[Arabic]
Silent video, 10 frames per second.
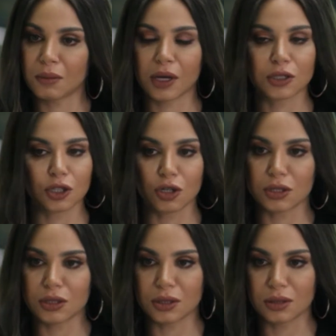ما كانش
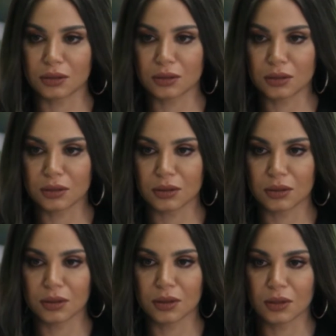قصدي
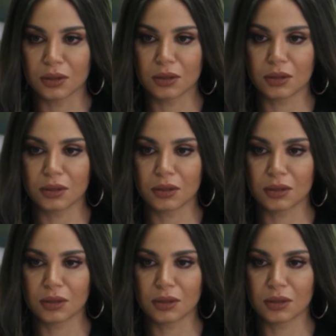طب اصدقك